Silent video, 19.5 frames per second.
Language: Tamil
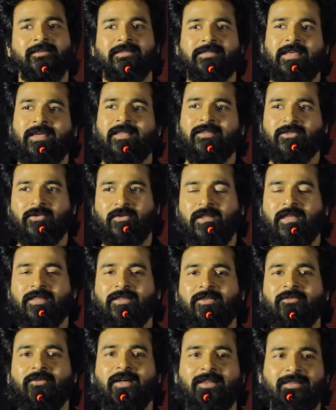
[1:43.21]
சார் சொன்ன
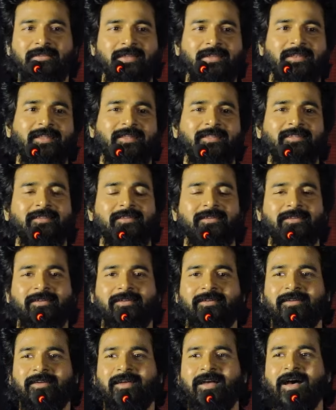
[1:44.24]
அந்த வார்த்தையிலேருந்து
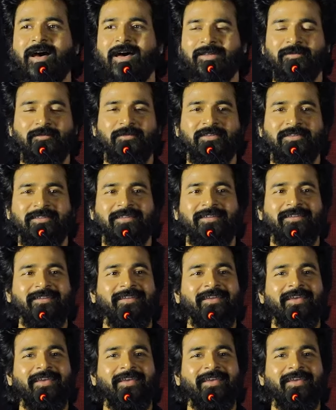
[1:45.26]
ஆரம்பிச்சது